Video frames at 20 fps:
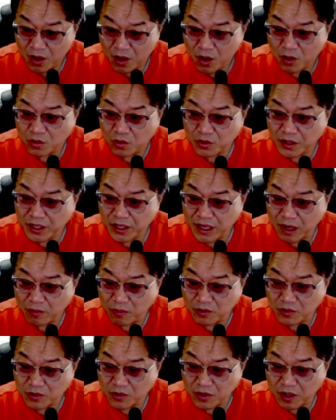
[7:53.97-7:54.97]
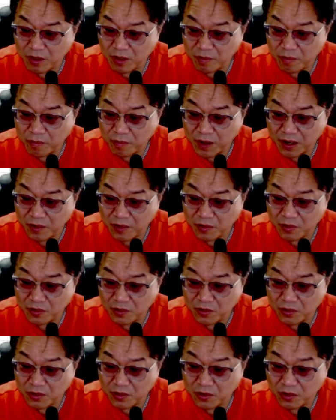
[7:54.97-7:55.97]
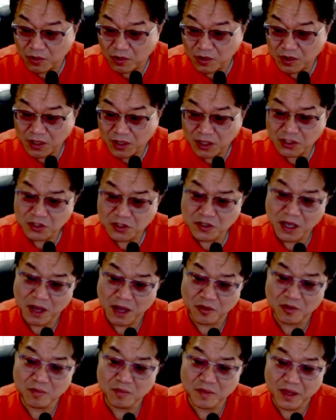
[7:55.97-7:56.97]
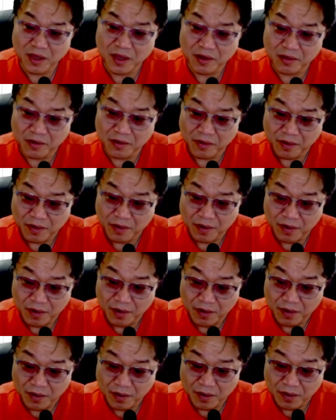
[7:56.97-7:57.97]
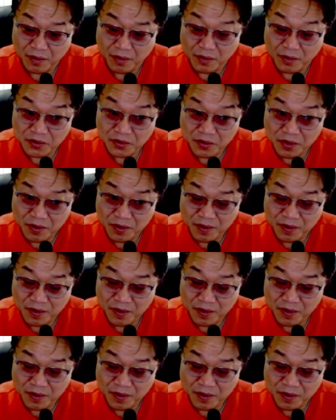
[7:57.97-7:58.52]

그때 양봉 설 때 팔아먹었던 거 다시 사놓으면 돼요. 그죠?